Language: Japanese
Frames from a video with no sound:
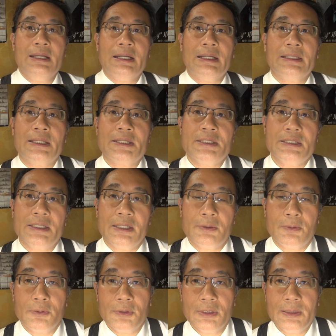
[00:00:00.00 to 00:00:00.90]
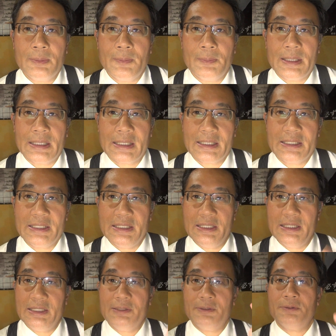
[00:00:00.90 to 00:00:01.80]
形になるここでもまた
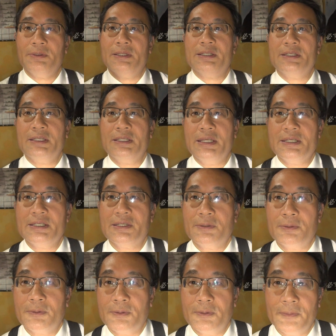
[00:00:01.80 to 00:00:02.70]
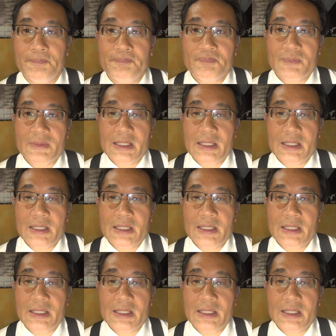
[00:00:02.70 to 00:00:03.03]
キーというですね電車のこの